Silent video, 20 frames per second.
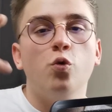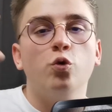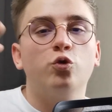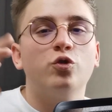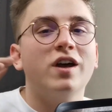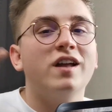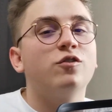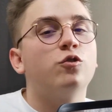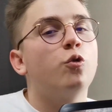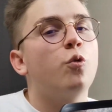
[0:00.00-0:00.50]
ou en
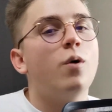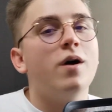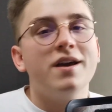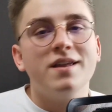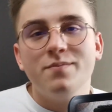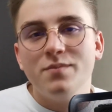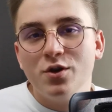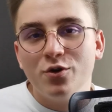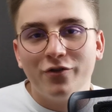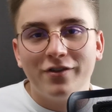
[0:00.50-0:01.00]
tout cas trois
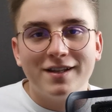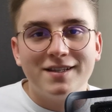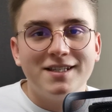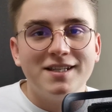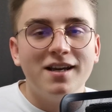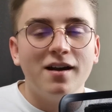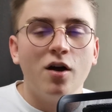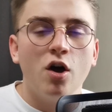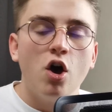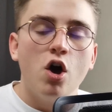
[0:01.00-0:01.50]
et demi on va
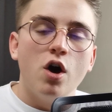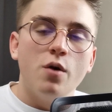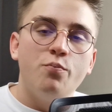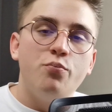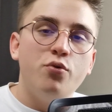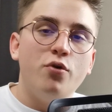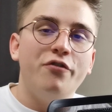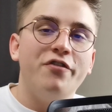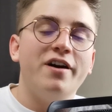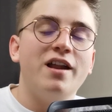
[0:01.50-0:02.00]
dire,
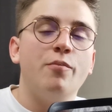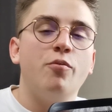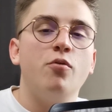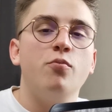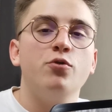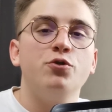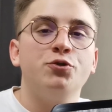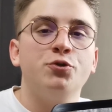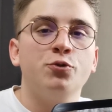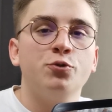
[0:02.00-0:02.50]
pour faire la
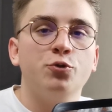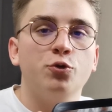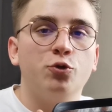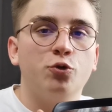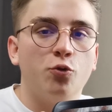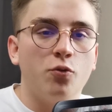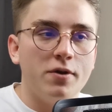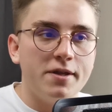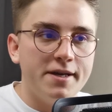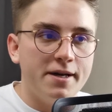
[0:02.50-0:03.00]
promotion de
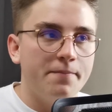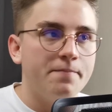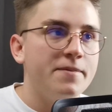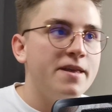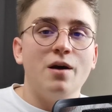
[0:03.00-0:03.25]
ton lien.